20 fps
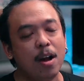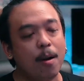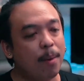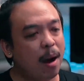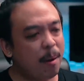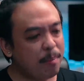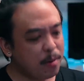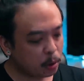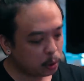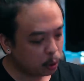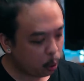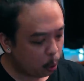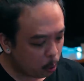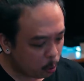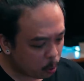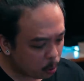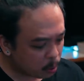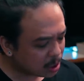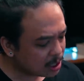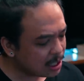ภาพยนตร์ทุก
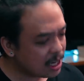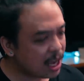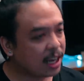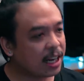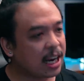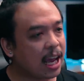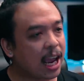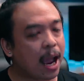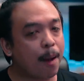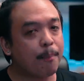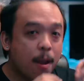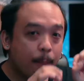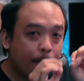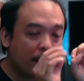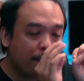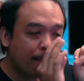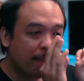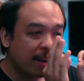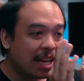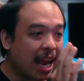เรื่องนะครับ มั
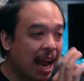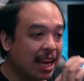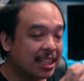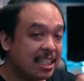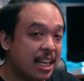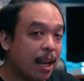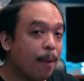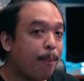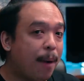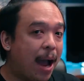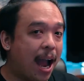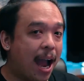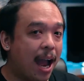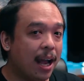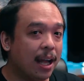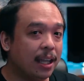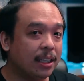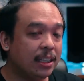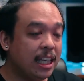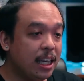นเป็นงานศิลปะ
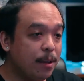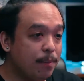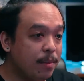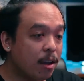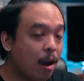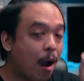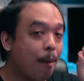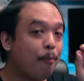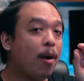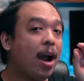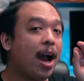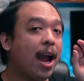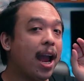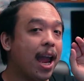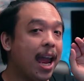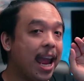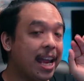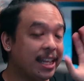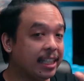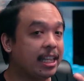ที่มีคำว่า
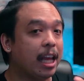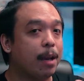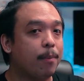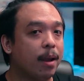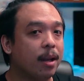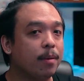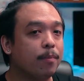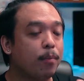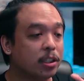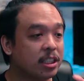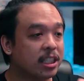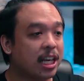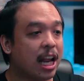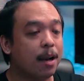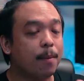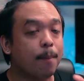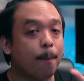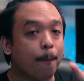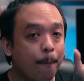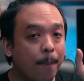เอนเตอร์เทนเมนต์เพราะฉะนั้น
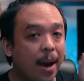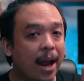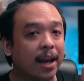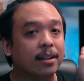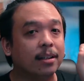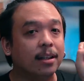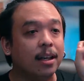มัน